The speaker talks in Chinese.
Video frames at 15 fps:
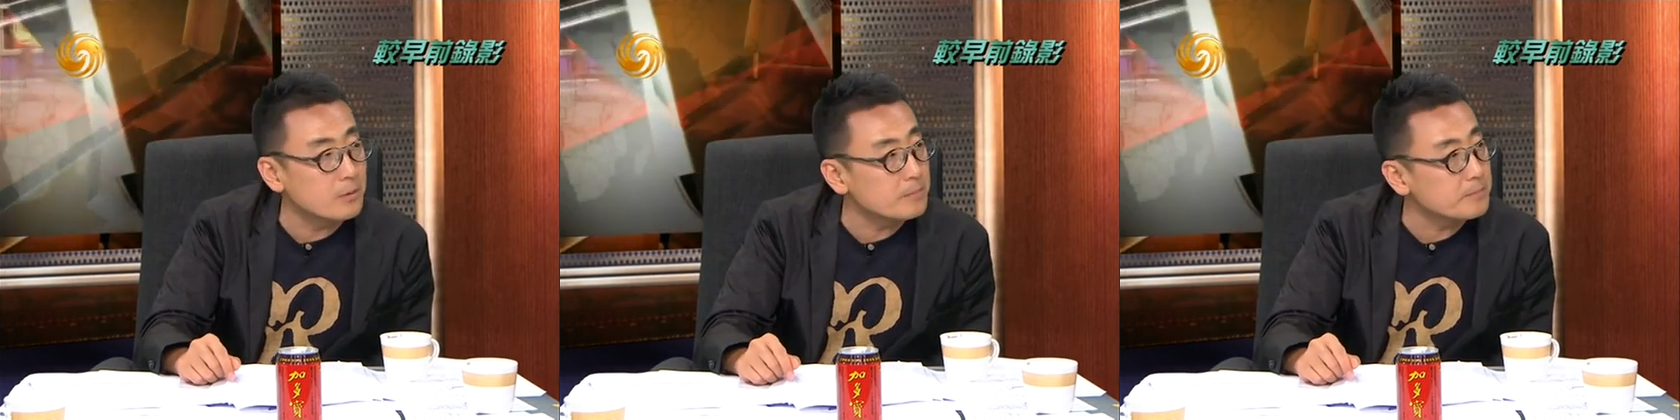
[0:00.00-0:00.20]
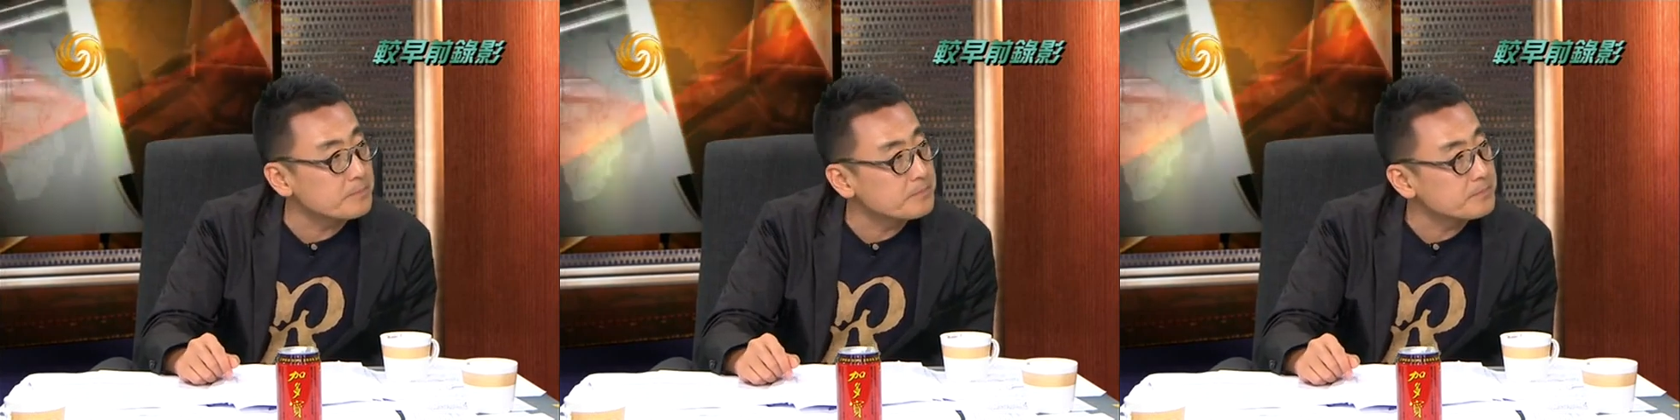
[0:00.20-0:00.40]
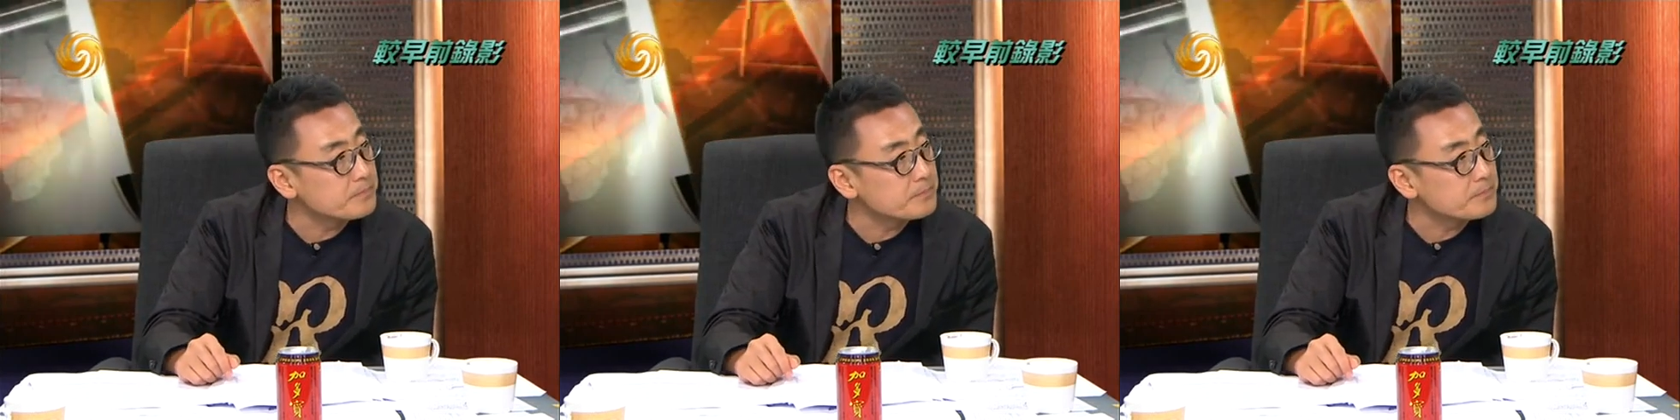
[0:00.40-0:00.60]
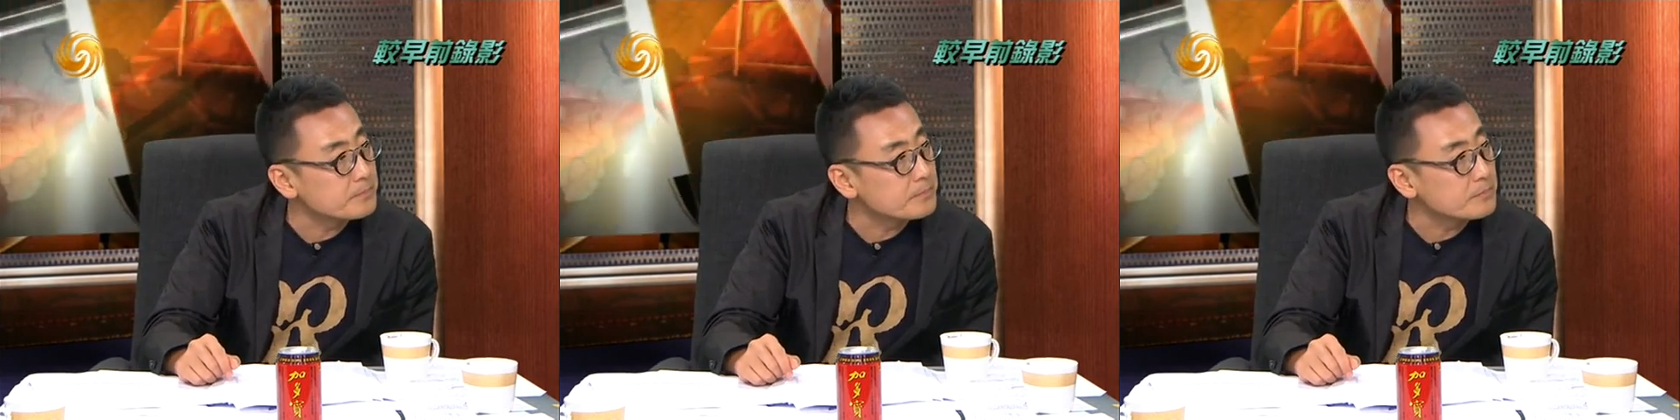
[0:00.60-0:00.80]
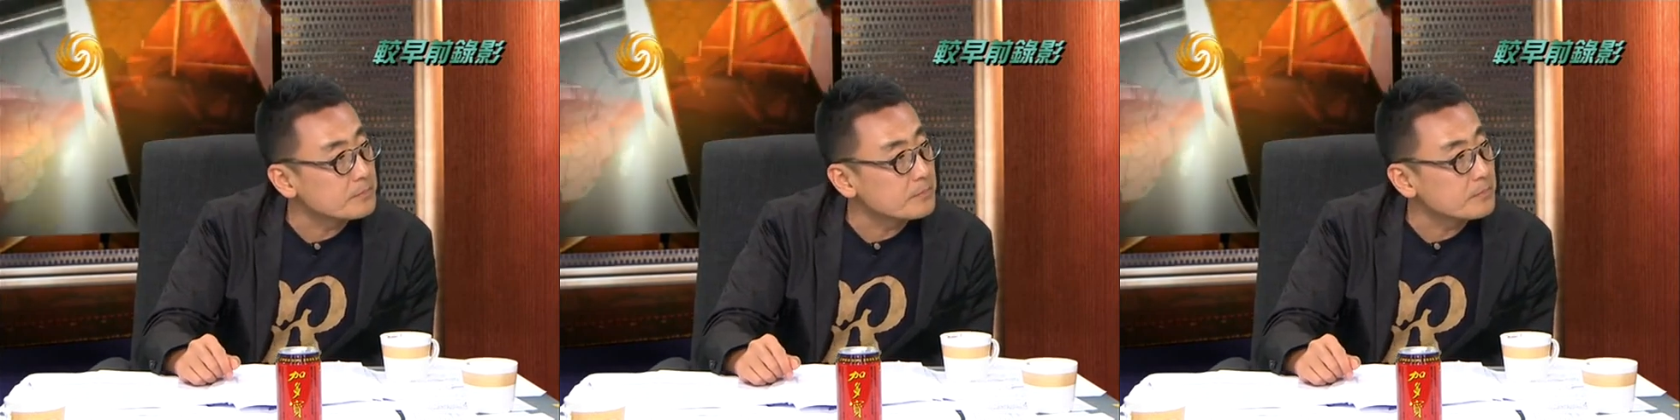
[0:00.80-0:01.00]
十二三
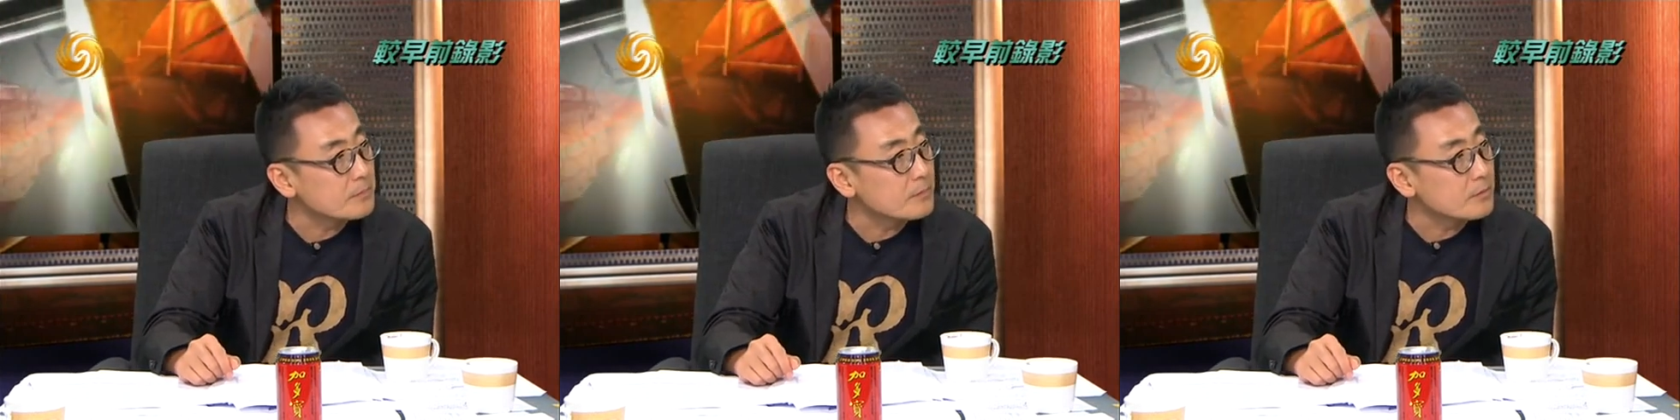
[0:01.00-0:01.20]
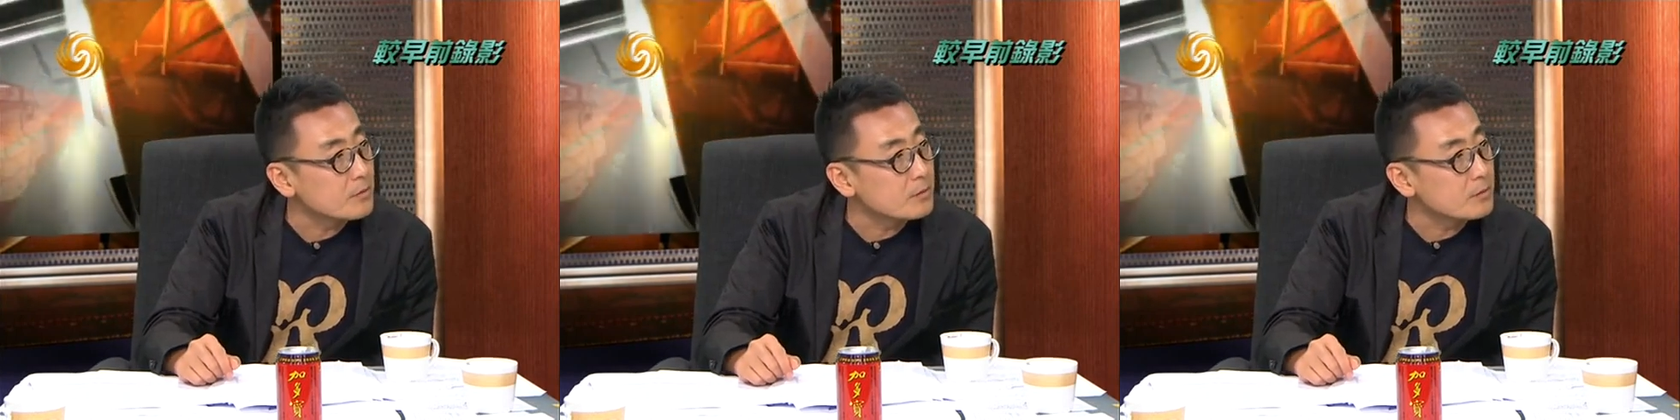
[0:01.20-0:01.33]
岁就可以